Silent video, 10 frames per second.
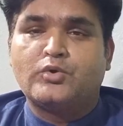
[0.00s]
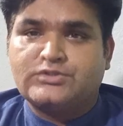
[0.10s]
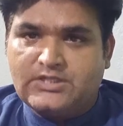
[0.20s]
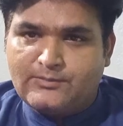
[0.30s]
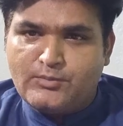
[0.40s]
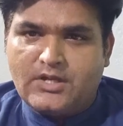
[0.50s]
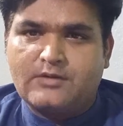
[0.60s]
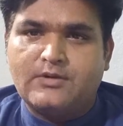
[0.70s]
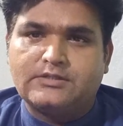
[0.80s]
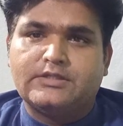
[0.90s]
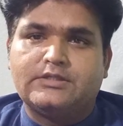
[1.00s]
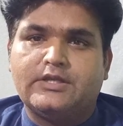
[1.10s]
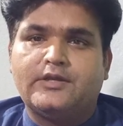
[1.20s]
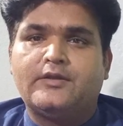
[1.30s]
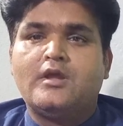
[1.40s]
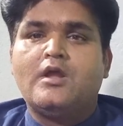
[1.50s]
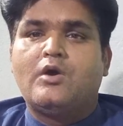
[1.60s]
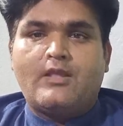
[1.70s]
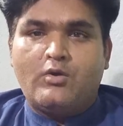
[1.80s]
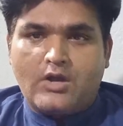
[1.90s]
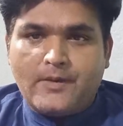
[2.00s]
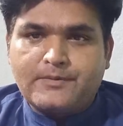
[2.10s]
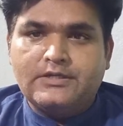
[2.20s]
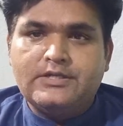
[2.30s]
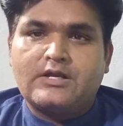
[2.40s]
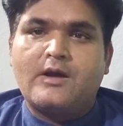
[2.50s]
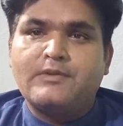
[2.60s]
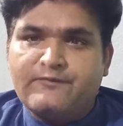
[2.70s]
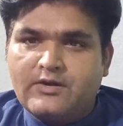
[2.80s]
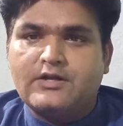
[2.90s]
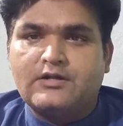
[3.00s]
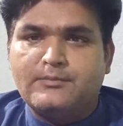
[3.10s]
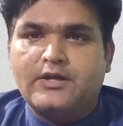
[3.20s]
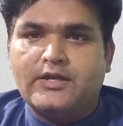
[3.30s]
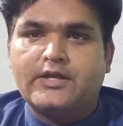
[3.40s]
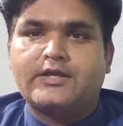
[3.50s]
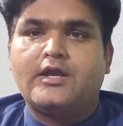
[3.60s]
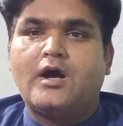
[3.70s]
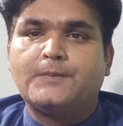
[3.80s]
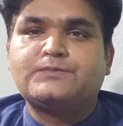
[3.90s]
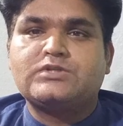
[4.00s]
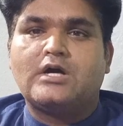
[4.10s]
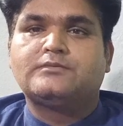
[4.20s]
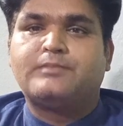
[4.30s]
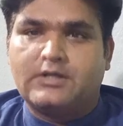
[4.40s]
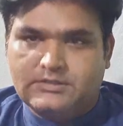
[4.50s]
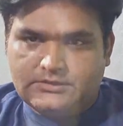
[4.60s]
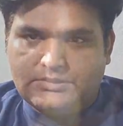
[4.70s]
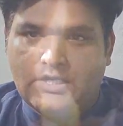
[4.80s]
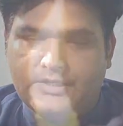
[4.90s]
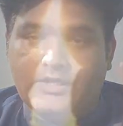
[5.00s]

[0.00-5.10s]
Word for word: बहुत ज़्यादा मुबारकबाद देते हैं और आपके लिए काबिल फ़ख्र लम्हा है कि आप चाँद पर जा